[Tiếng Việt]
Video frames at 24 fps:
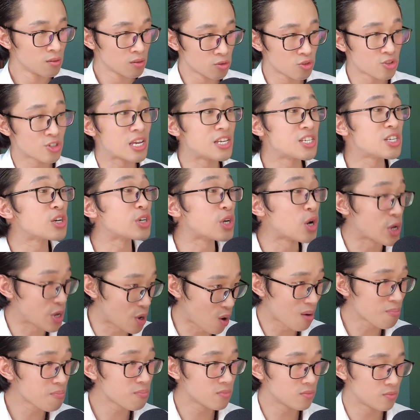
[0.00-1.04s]
Xây dựng đội
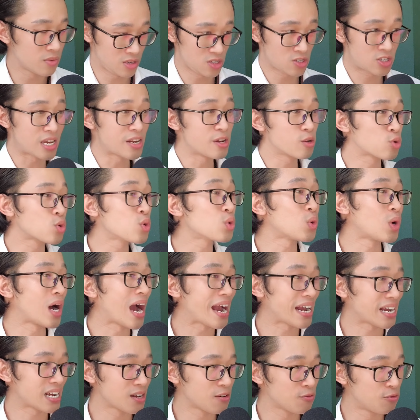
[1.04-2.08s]
nhóm trên YouTube của
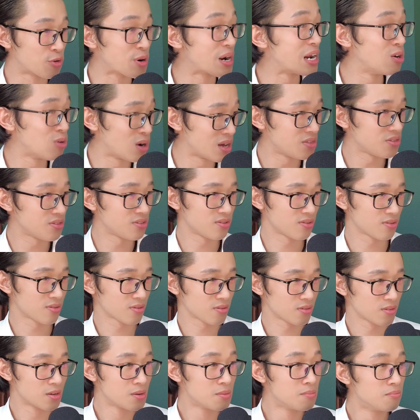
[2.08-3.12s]
Hạnh free luôn.
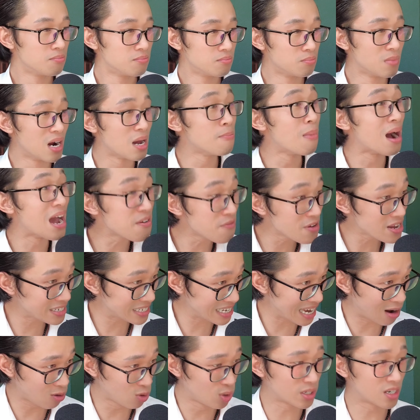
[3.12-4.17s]
Mười mấy vâng.
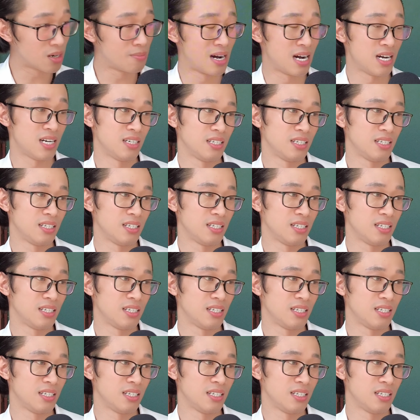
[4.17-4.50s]
video à. luôn rồi mà.